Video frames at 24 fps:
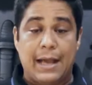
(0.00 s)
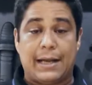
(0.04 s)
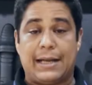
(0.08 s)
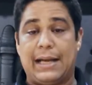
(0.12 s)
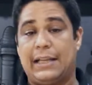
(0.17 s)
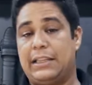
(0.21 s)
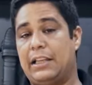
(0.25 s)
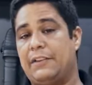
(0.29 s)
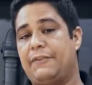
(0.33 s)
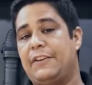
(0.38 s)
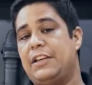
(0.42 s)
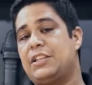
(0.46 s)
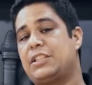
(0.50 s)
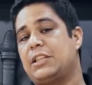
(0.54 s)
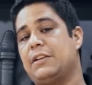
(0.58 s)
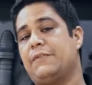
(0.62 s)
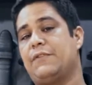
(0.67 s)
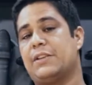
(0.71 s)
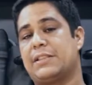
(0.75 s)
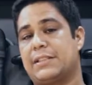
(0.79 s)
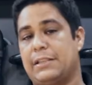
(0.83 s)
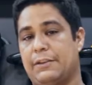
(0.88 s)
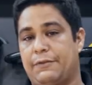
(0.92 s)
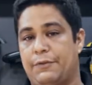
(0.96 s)
Cada vez que
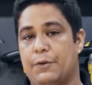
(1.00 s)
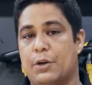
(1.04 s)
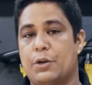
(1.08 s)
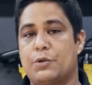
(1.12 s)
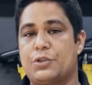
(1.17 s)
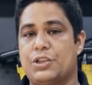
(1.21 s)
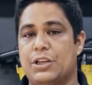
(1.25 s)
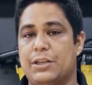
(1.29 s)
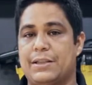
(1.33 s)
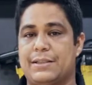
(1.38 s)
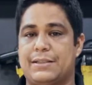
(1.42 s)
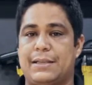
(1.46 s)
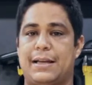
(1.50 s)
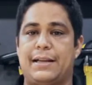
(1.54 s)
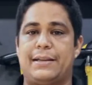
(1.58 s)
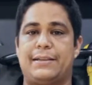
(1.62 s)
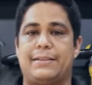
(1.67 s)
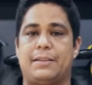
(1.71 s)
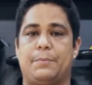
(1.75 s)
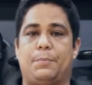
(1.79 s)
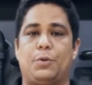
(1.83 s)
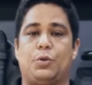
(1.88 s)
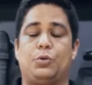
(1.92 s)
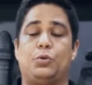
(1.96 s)
você for utilizar
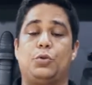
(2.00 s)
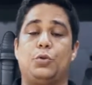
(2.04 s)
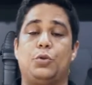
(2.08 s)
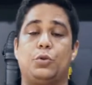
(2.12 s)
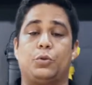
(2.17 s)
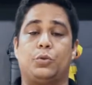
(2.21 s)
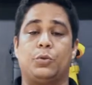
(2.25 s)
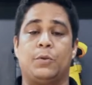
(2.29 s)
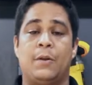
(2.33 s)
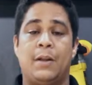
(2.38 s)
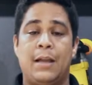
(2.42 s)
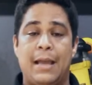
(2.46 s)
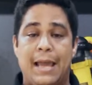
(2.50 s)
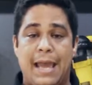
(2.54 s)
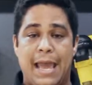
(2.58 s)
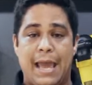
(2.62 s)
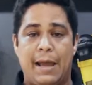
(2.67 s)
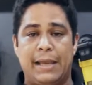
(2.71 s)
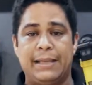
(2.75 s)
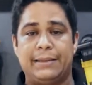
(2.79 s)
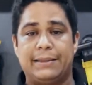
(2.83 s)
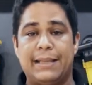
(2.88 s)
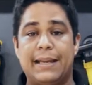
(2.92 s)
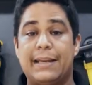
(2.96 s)
esse produto,
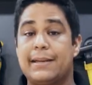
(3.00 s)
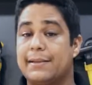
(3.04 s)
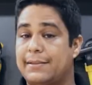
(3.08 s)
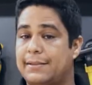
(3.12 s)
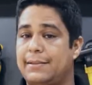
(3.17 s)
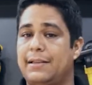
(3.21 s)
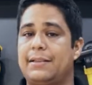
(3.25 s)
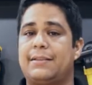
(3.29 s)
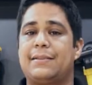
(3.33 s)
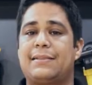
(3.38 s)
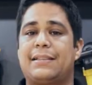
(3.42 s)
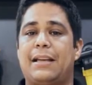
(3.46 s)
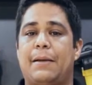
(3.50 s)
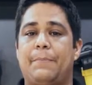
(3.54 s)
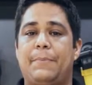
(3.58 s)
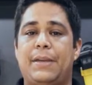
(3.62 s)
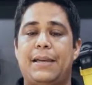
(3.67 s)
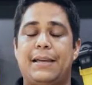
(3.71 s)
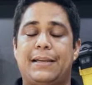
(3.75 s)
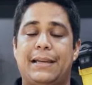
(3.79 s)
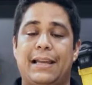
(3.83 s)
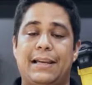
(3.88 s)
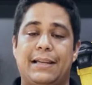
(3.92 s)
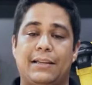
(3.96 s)
é interessante
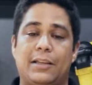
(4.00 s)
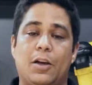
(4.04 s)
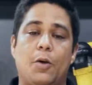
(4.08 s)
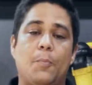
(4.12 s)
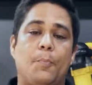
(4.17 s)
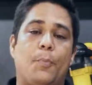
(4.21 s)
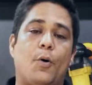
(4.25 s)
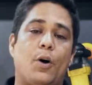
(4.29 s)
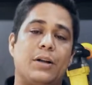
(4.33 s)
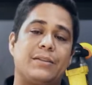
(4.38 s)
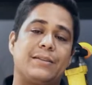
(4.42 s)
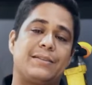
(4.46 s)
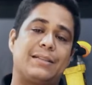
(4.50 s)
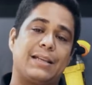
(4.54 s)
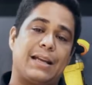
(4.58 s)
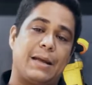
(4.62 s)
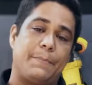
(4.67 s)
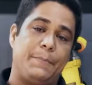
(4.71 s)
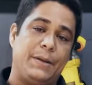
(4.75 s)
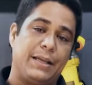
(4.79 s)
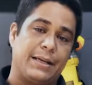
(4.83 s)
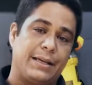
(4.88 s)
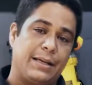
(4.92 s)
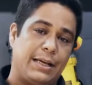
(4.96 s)
saber que ele não pode ser
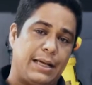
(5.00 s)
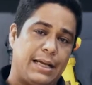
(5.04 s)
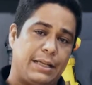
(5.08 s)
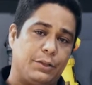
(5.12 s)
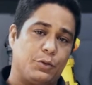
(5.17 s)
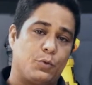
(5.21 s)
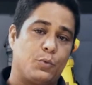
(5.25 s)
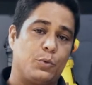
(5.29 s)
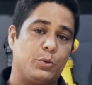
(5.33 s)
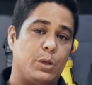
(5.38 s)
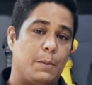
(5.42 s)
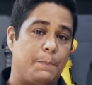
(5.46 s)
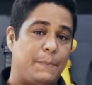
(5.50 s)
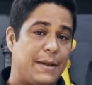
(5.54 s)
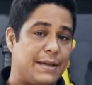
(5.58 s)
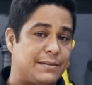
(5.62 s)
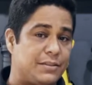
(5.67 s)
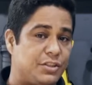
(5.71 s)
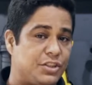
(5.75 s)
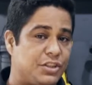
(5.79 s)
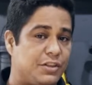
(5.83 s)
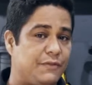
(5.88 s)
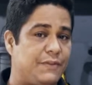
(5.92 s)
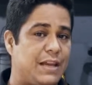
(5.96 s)
aplicado quando a
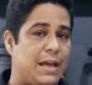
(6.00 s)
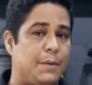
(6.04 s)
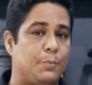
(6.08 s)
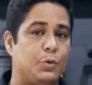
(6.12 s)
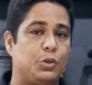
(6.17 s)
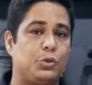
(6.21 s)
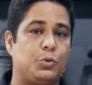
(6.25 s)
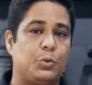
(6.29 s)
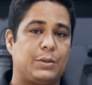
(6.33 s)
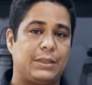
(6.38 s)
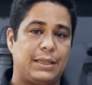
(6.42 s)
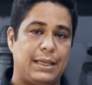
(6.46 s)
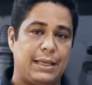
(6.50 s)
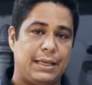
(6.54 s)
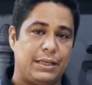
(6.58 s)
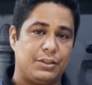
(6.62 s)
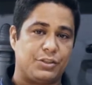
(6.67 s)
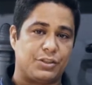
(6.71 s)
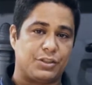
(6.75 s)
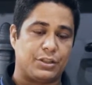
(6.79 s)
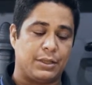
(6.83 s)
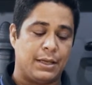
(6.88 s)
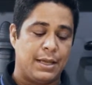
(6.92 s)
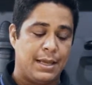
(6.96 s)
peça estiver muito
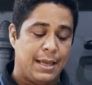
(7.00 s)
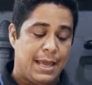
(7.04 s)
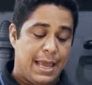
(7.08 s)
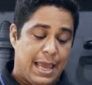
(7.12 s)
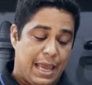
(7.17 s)
quente.